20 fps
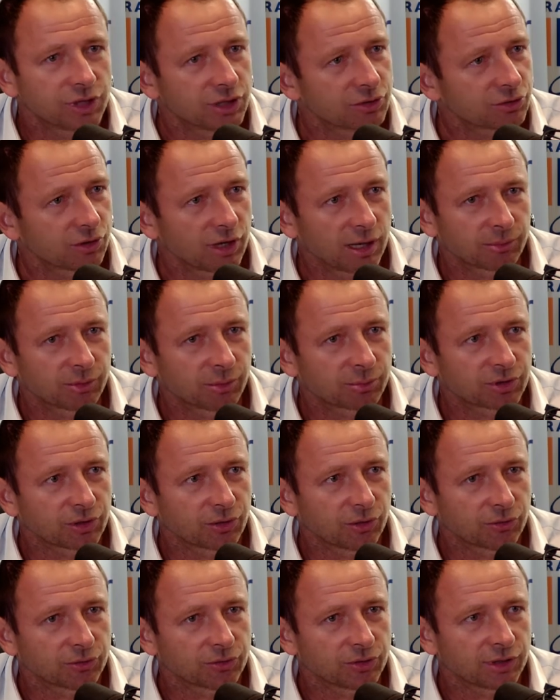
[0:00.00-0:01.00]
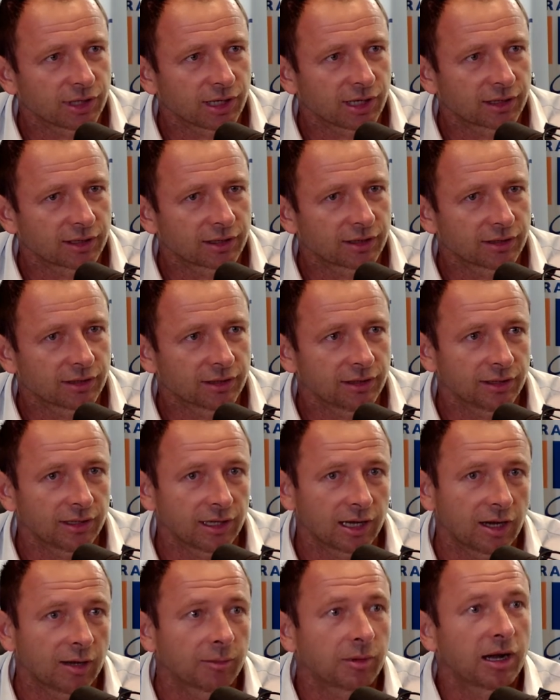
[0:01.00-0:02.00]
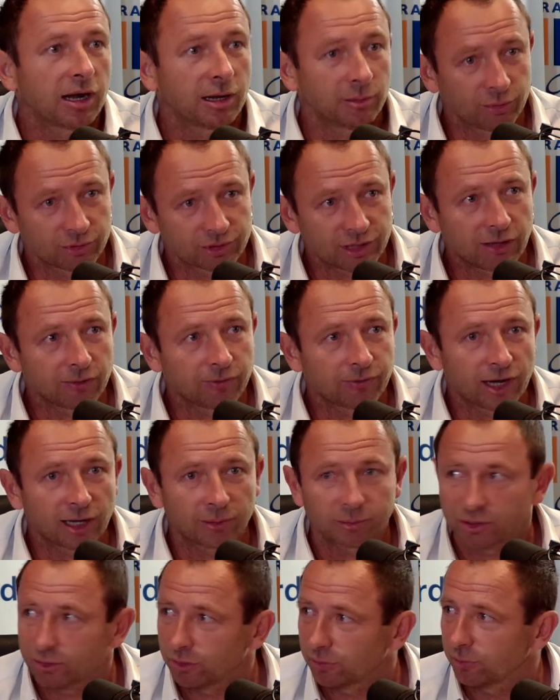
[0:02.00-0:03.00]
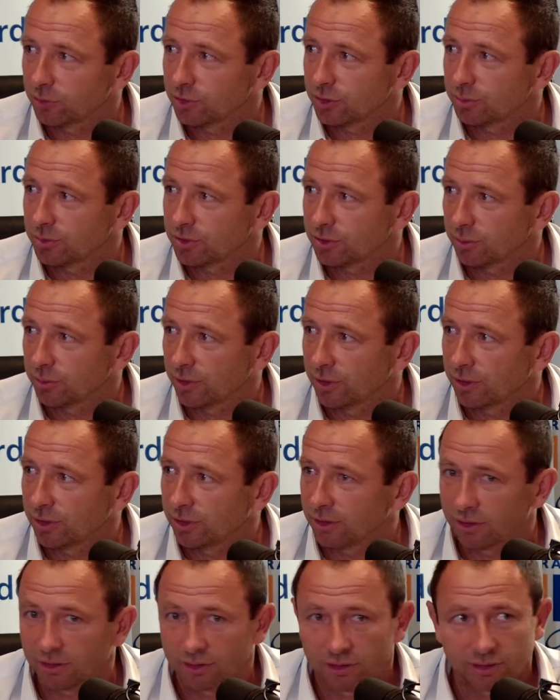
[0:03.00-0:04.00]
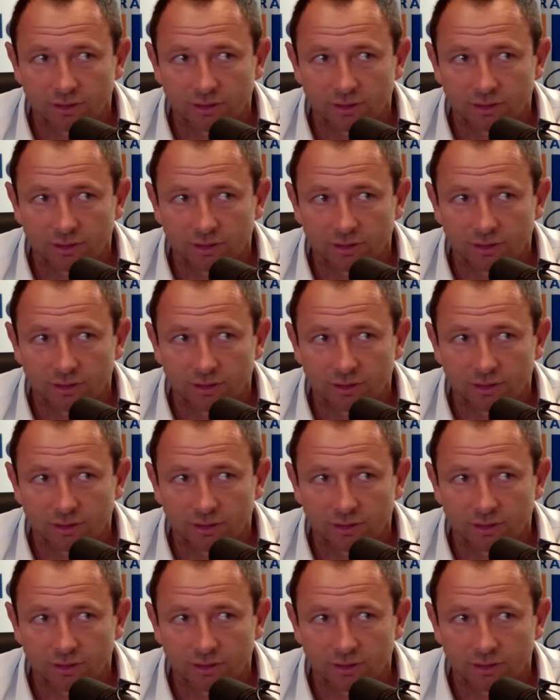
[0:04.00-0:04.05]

ciężko nam to przychodzi, tak? I al, albo stały fragment otworzymy sobie